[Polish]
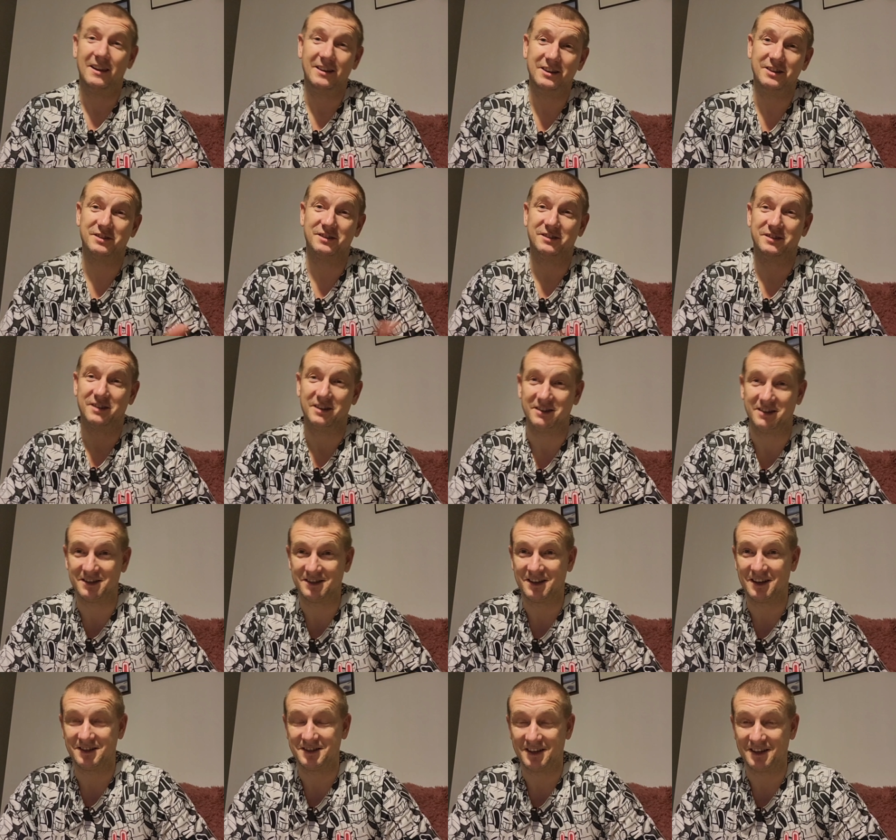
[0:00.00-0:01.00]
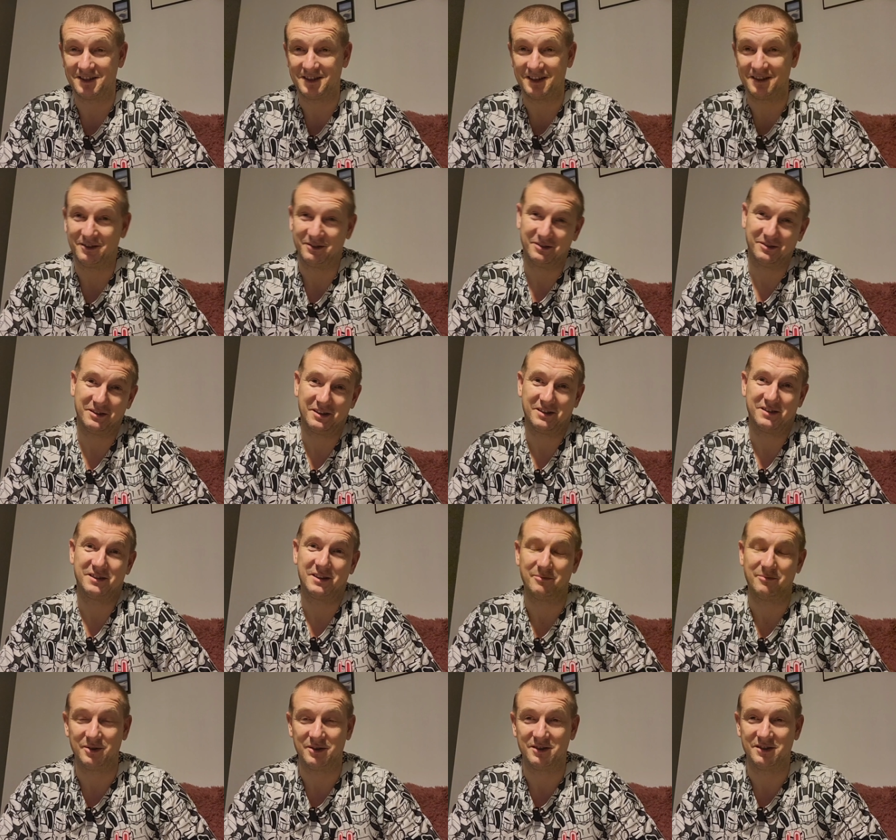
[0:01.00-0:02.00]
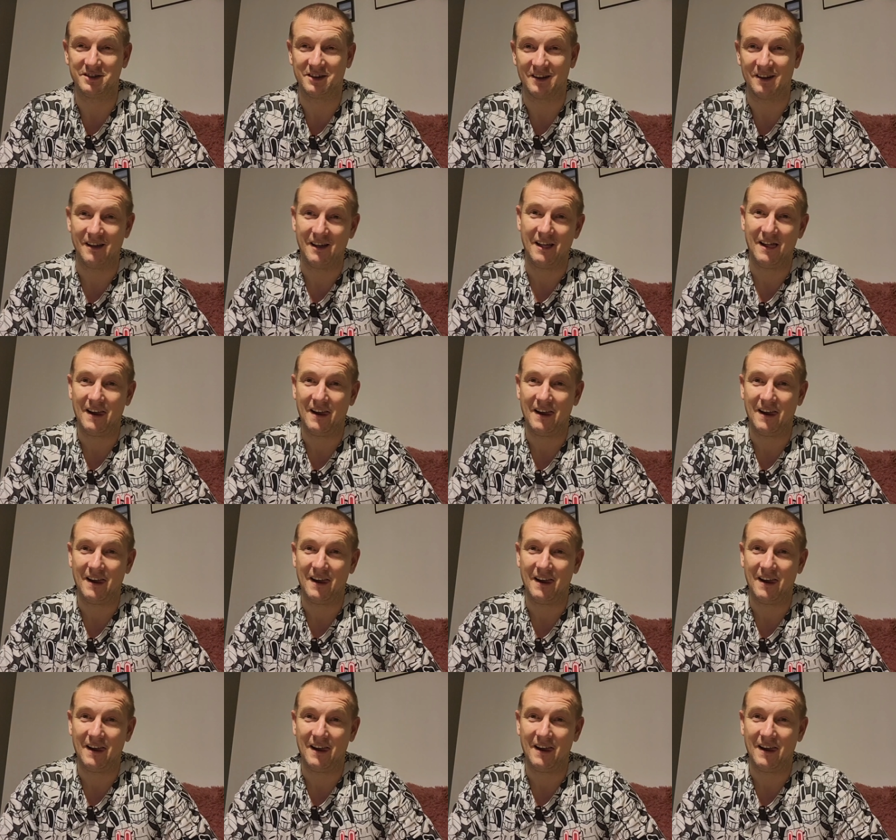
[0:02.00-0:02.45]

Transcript: Jeżeli się nie zgadzacie, no to też napiszcie.